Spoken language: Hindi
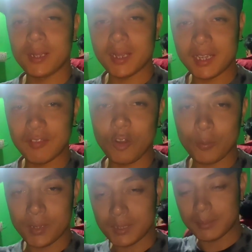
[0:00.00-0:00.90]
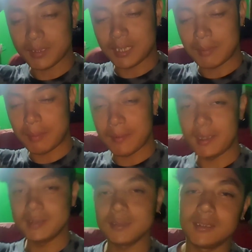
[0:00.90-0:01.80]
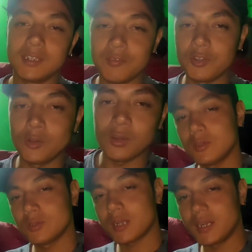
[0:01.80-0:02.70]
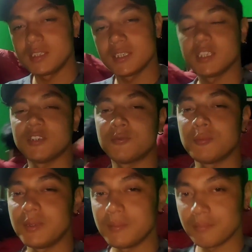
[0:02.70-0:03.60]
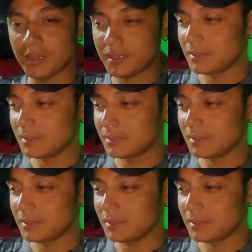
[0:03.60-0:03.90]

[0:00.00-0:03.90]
में कल के ब्लॉग में तब तक ले बाय बाय गाइस लव यू जय उत्तराखंड जय देवभूमि बाय